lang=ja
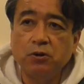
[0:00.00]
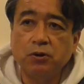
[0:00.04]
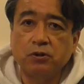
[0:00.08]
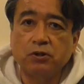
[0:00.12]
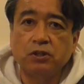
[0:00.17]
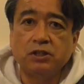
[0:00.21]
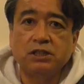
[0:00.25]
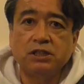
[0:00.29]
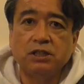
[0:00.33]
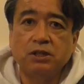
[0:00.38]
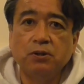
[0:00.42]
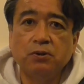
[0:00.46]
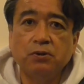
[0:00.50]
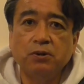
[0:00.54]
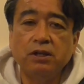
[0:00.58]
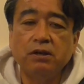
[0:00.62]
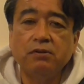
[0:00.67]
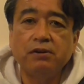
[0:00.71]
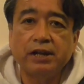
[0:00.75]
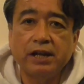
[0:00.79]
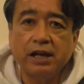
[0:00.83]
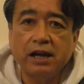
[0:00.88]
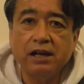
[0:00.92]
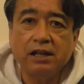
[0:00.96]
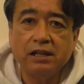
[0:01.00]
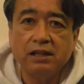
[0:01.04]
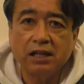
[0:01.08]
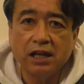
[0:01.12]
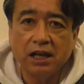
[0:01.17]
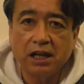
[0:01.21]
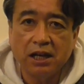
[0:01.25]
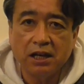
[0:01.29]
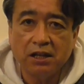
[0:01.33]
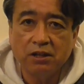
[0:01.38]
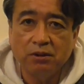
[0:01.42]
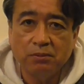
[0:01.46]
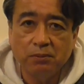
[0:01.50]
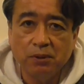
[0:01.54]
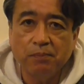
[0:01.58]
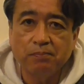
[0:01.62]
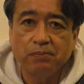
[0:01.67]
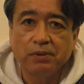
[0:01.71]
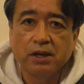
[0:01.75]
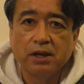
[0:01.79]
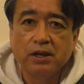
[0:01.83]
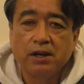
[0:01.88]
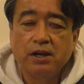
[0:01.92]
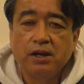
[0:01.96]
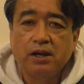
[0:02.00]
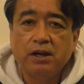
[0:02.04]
力の指標ではないんだけれども、